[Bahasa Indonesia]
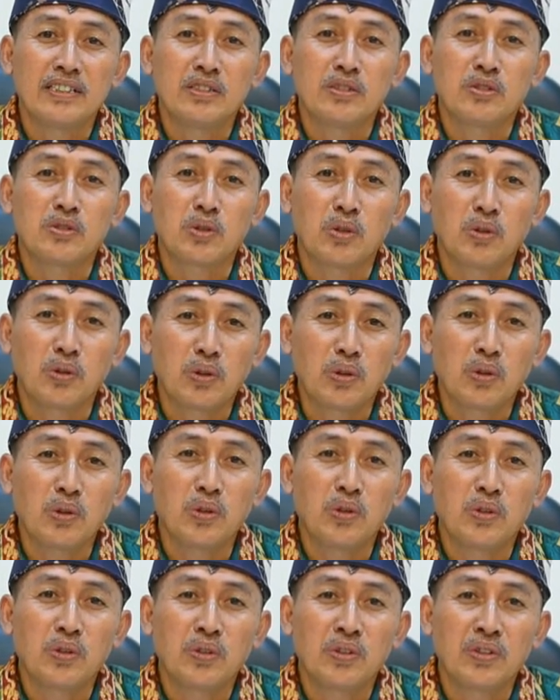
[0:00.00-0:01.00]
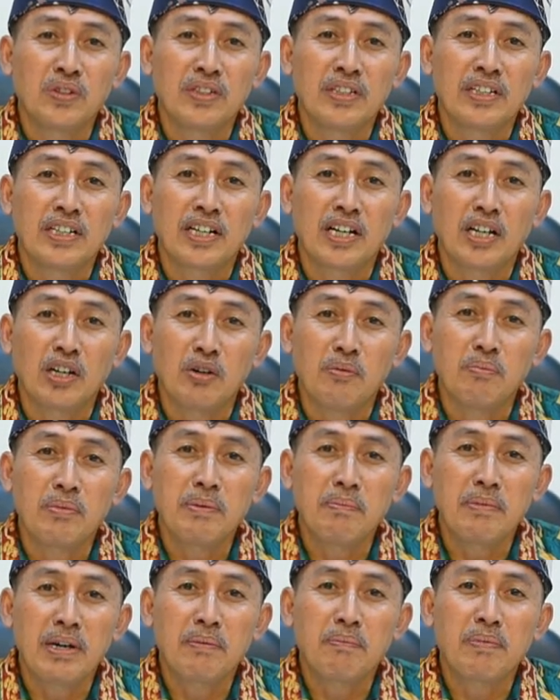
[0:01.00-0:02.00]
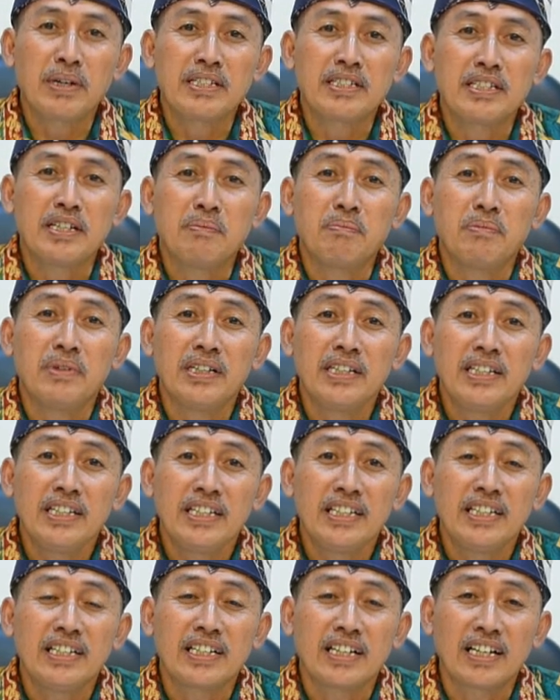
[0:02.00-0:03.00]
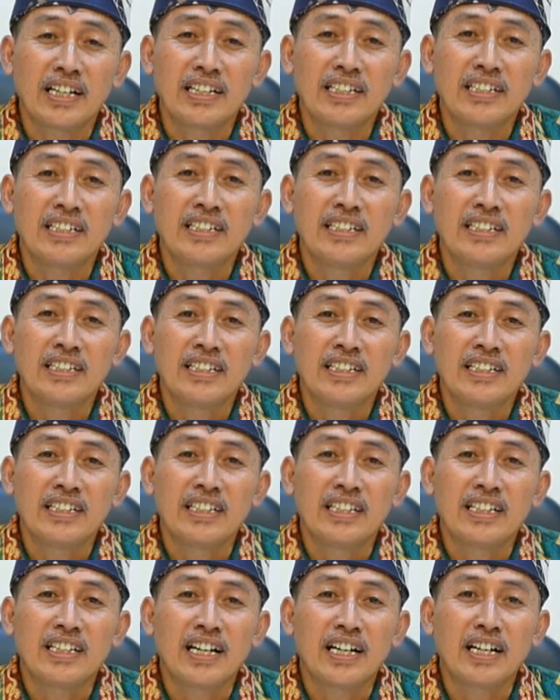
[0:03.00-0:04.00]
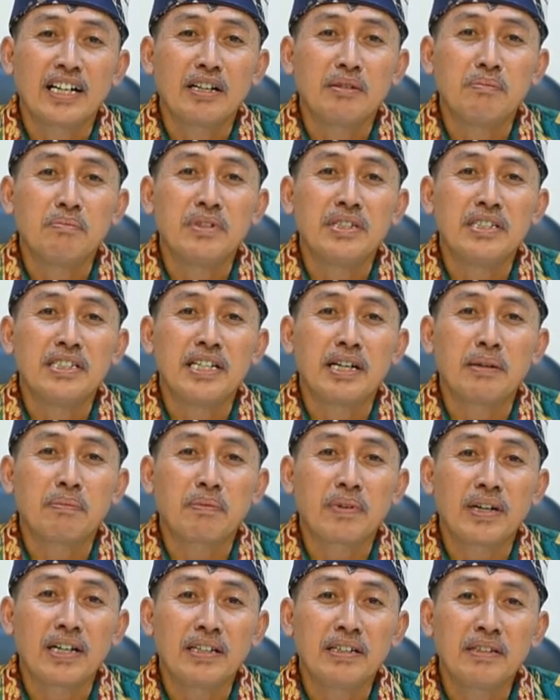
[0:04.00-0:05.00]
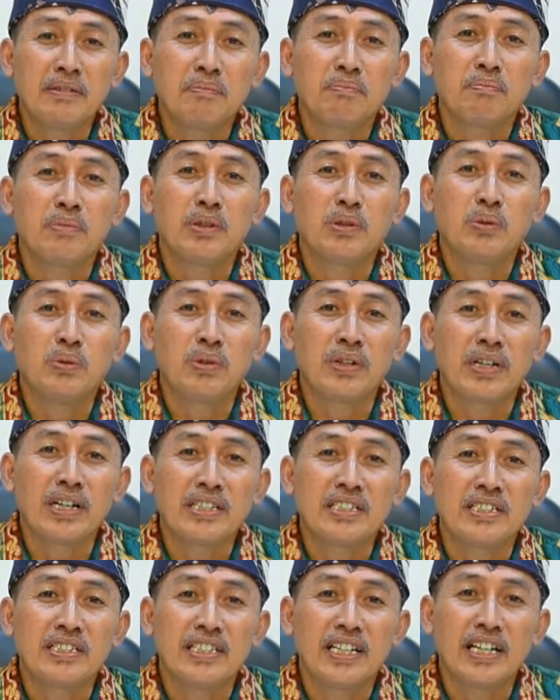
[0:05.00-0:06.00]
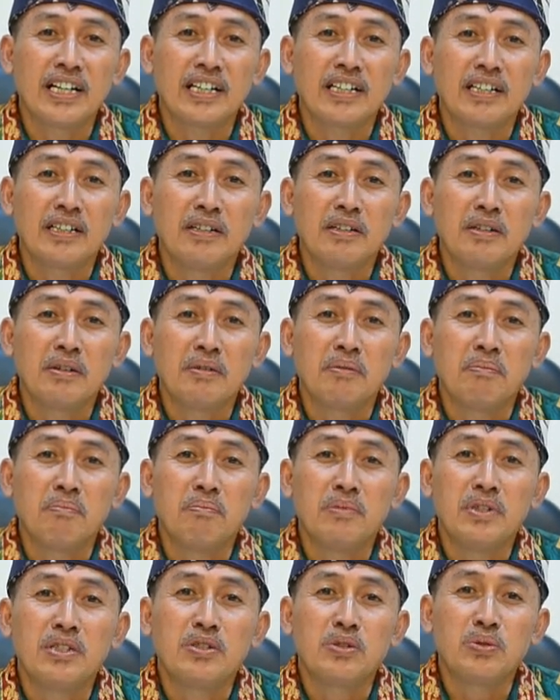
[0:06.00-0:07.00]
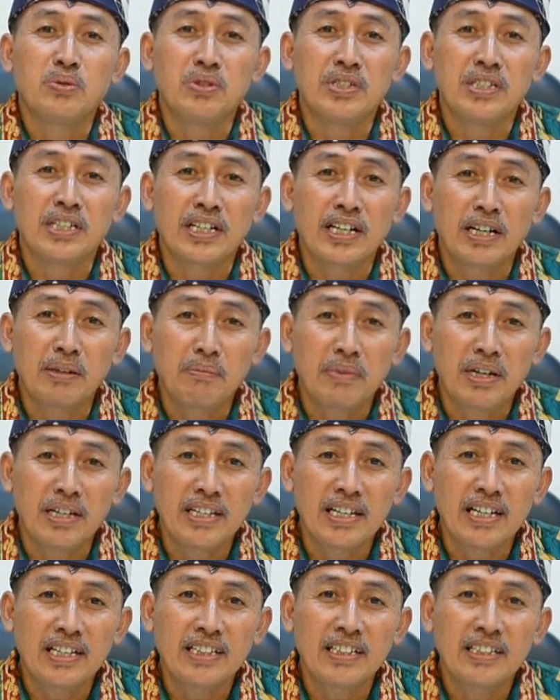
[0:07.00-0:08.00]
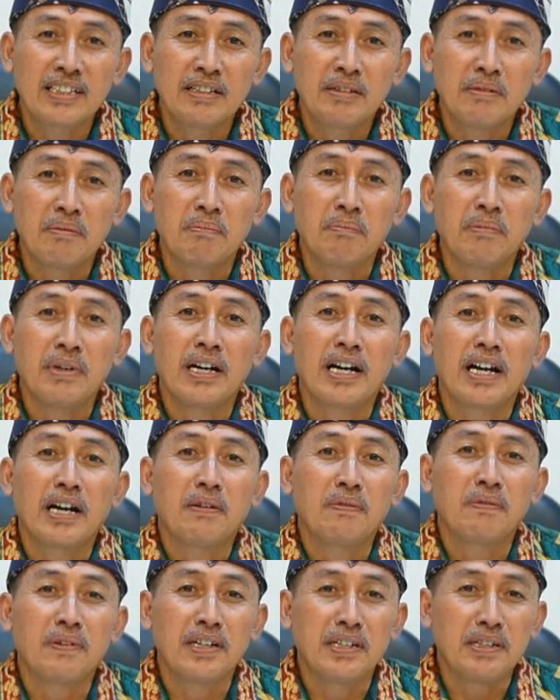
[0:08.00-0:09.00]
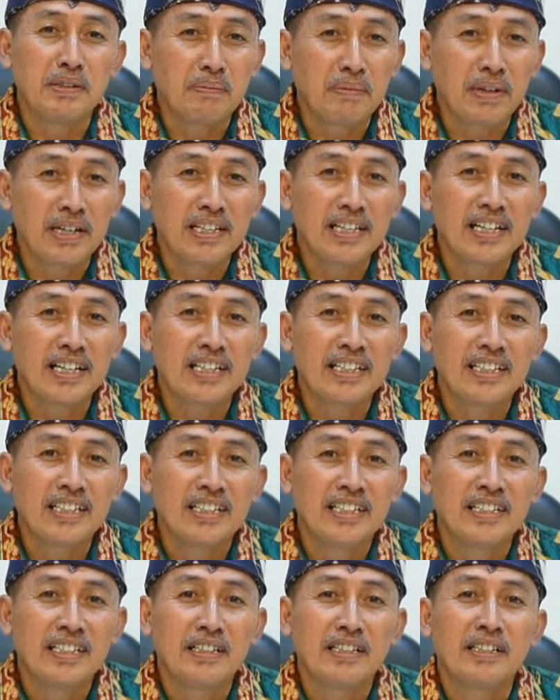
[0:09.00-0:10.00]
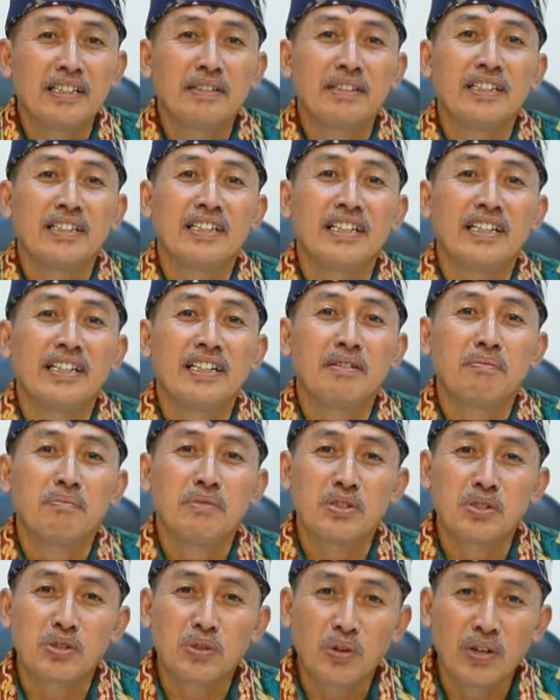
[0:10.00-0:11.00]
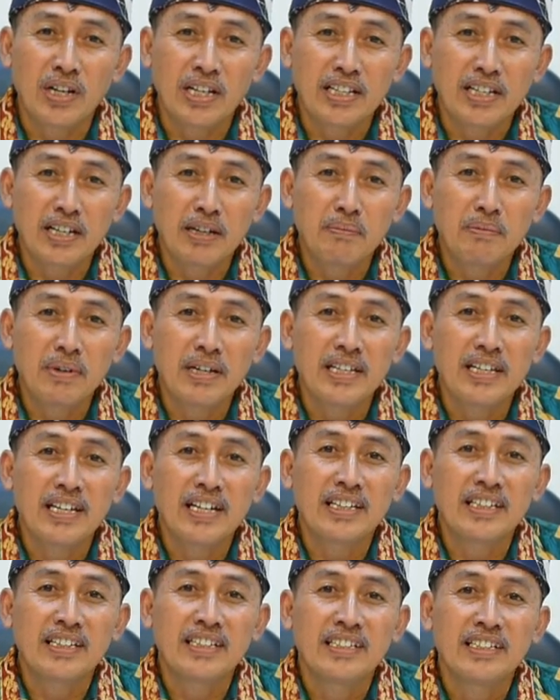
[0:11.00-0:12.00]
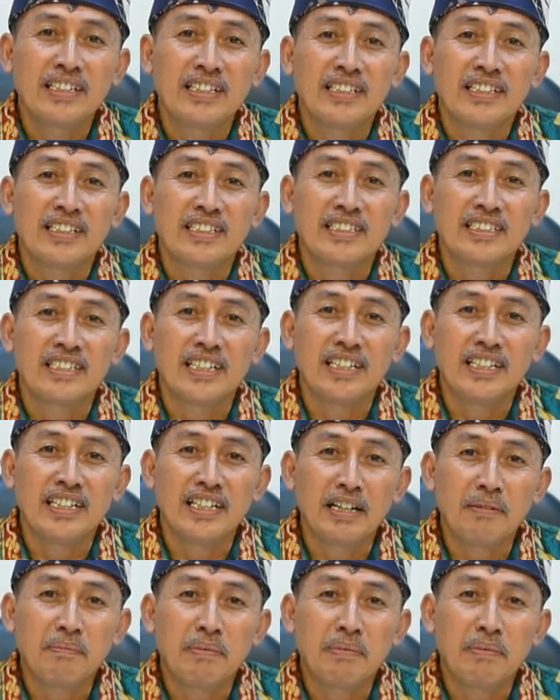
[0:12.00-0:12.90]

Contoh, kalau memang pasien menginginkan, kita akan menyiapkan petugas yang mensucikan mayat, mengkafani mayat, ya, mensolatkan mayat, sehingga